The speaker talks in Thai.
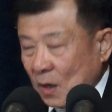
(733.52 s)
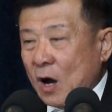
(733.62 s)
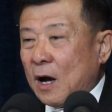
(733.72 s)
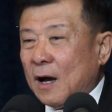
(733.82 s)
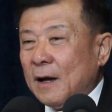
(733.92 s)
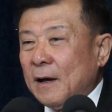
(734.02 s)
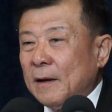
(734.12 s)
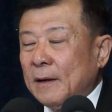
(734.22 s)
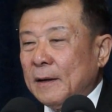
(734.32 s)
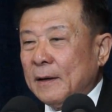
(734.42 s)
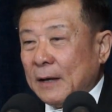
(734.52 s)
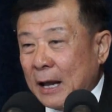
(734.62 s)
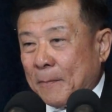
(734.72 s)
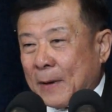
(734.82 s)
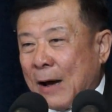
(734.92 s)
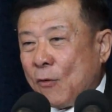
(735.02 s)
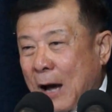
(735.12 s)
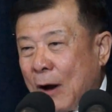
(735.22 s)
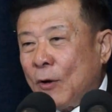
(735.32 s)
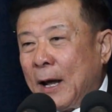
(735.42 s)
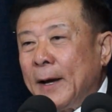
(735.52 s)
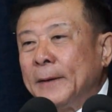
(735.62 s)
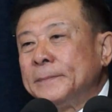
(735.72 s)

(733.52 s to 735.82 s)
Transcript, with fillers: ก็เริ่มเข้าเขาละ